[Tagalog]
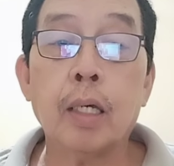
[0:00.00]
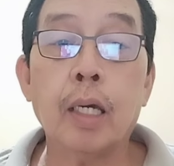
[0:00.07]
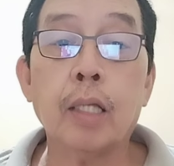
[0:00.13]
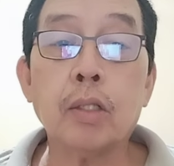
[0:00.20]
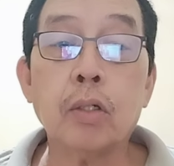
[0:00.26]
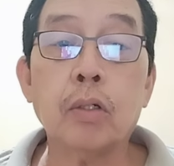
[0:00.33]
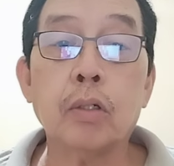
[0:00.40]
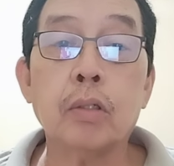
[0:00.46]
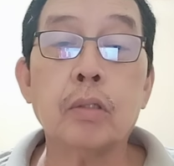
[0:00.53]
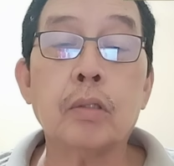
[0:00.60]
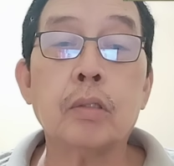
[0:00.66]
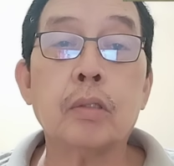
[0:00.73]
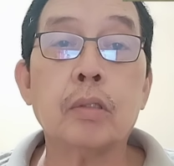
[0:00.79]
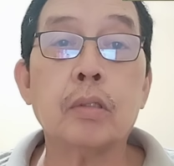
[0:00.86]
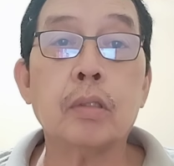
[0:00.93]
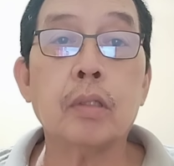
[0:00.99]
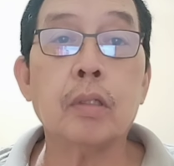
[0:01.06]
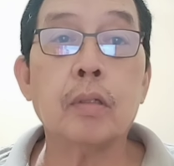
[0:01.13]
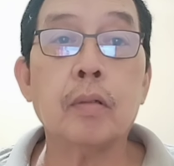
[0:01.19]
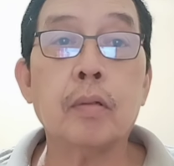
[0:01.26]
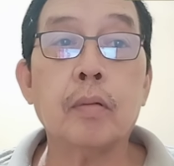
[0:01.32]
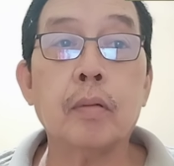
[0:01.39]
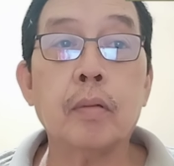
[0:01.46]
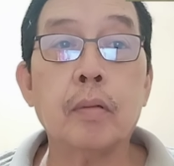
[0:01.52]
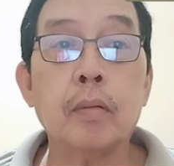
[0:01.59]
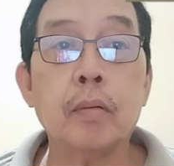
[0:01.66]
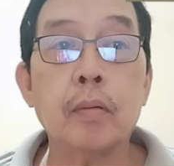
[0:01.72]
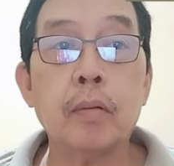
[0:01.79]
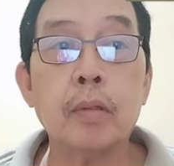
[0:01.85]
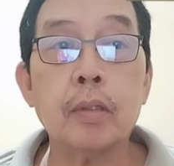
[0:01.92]
Ito,
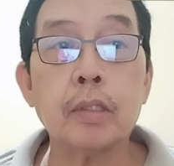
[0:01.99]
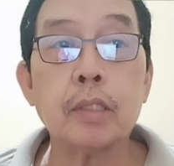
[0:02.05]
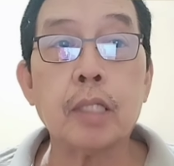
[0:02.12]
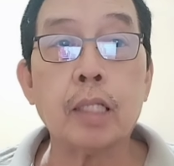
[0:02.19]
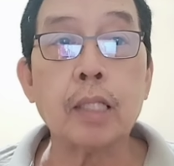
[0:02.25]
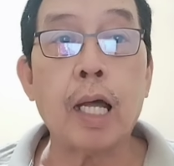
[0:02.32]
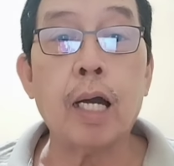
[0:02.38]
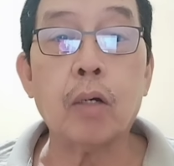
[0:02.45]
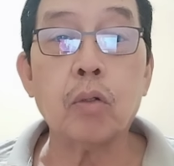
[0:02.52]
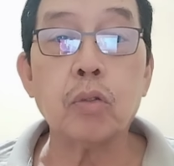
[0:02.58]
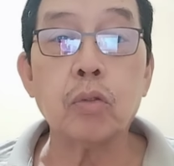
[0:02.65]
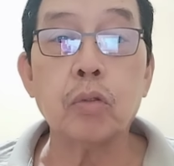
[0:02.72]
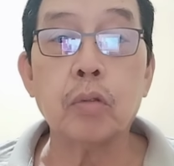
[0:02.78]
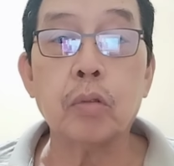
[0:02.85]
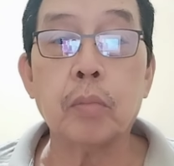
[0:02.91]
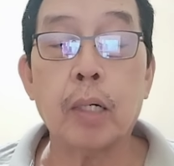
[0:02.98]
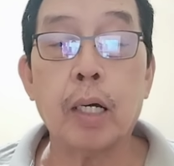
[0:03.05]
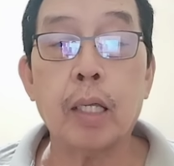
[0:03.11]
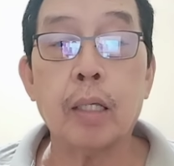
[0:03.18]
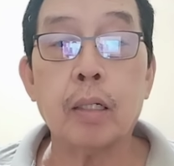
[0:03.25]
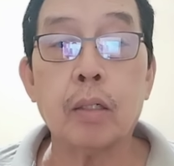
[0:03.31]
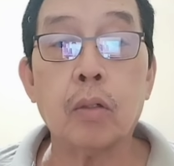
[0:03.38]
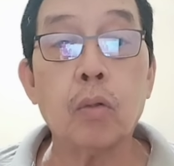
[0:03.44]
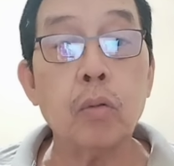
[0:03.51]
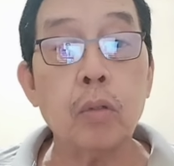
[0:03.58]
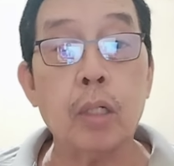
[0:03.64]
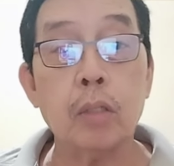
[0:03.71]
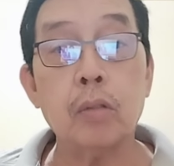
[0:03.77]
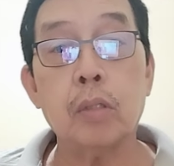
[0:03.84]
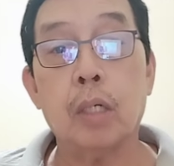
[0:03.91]
sa takot ng mga, kung
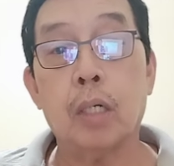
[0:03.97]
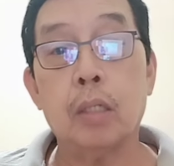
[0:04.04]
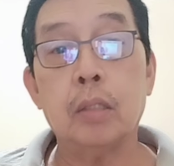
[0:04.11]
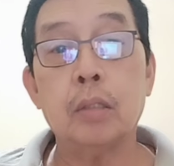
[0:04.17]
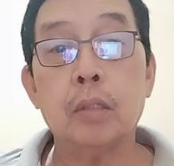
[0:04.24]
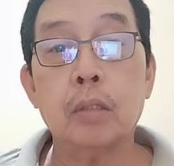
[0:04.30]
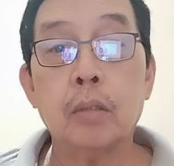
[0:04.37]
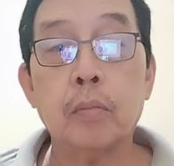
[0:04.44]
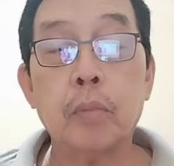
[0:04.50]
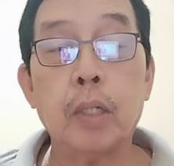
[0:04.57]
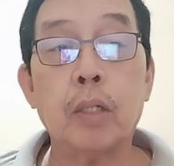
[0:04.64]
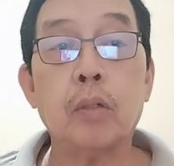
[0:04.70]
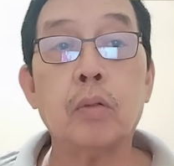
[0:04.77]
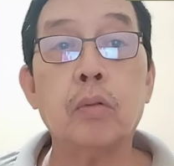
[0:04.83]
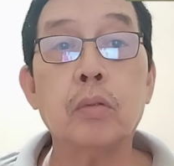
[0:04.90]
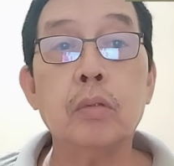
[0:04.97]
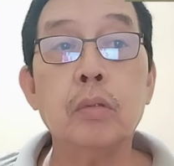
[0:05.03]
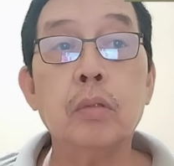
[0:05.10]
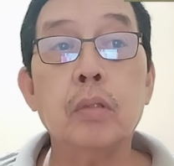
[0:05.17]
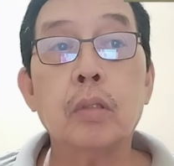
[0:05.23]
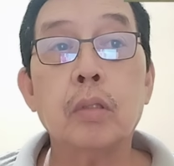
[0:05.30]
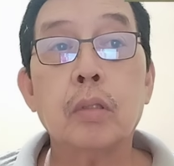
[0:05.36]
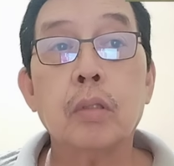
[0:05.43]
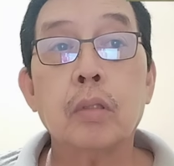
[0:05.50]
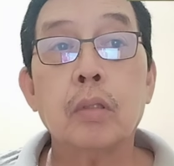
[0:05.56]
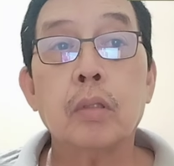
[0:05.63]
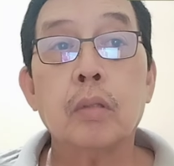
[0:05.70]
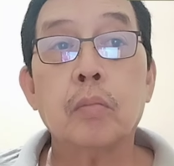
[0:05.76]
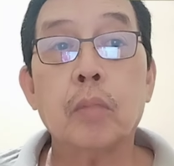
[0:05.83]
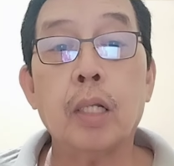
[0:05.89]
ano ha, pero kung
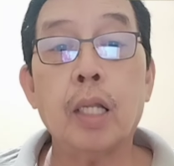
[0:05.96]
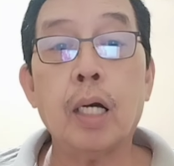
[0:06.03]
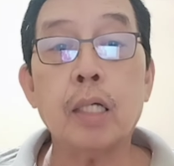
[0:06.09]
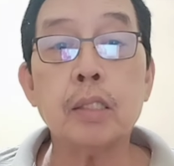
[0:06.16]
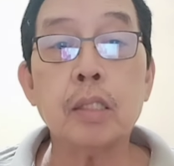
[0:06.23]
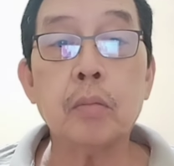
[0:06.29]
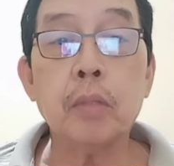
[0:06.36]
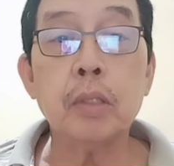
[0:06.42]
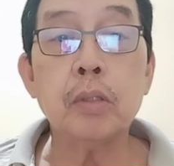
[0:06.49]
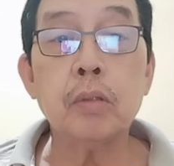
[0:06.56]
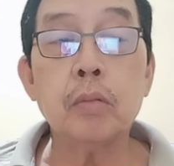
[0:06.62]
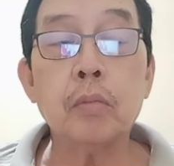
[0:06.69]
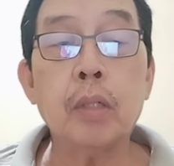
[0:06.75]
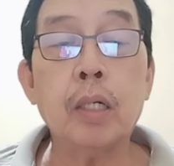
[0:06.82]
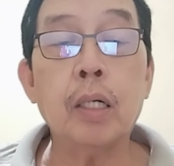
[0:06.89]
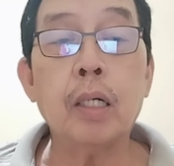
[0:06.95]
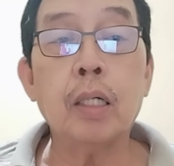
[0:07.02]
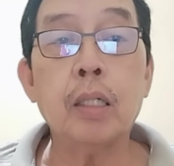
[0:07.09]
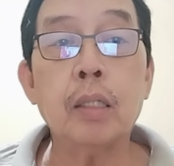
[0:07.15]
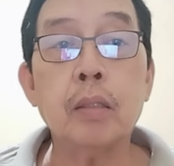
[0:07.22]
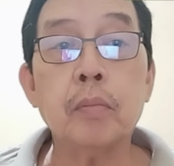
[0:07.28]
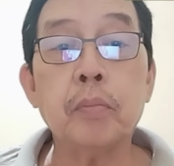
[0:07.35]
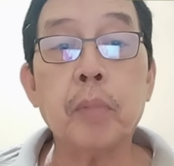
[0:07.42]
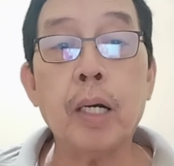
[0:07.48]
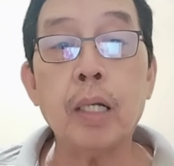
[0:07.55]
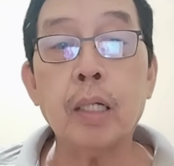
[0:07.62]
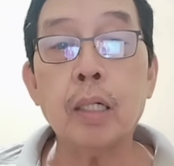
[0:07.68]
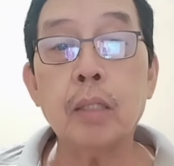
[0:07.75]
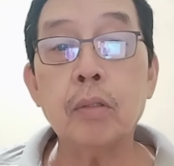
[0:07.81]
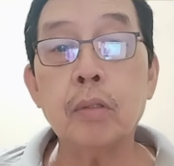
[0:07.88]
malakas naman yung mga,
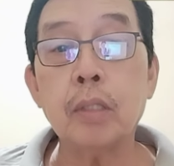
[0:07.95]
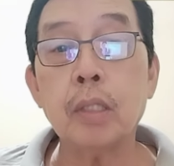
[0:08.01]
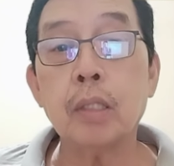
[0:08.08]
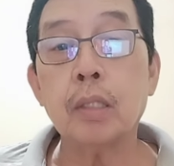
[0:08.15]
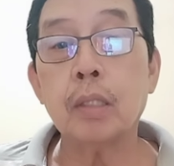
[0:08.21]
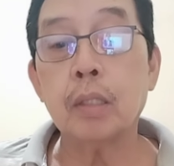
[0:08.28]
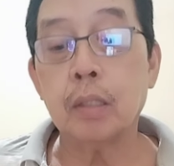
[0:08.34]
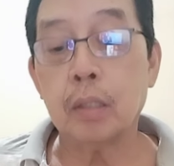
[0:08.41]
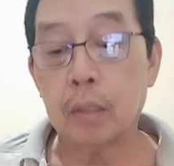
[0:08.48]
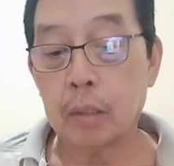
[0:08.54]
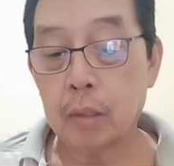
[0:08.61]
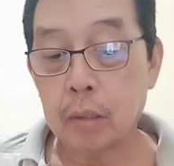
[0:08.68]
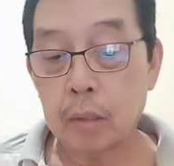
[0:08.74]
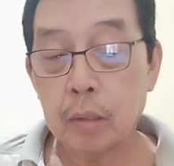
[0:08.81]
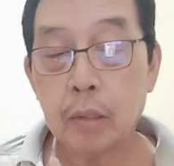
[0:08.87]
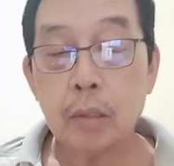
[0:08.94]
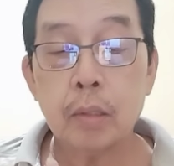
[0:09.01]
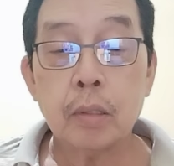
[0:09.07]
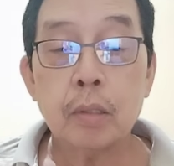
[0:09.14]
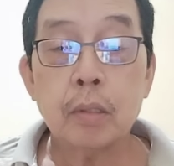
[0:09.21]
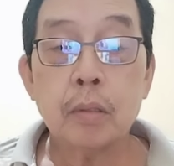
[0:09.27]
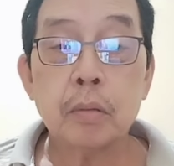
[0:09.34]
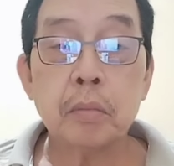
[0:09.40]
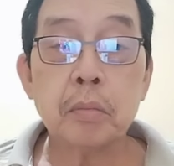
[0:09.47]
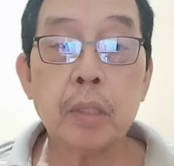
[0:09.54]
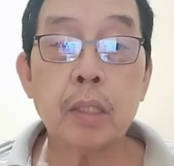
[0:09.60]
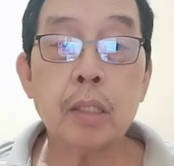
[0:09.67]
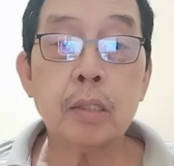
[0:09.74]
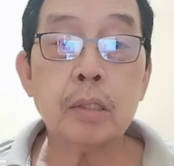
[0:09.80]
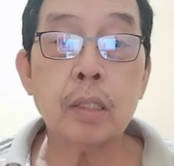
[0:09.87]
parang ano rin ha,
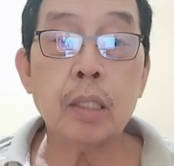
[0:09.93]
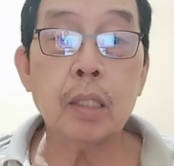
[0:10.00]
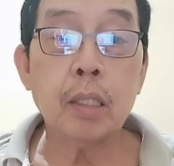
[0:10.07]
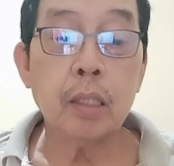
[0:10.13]
baga sa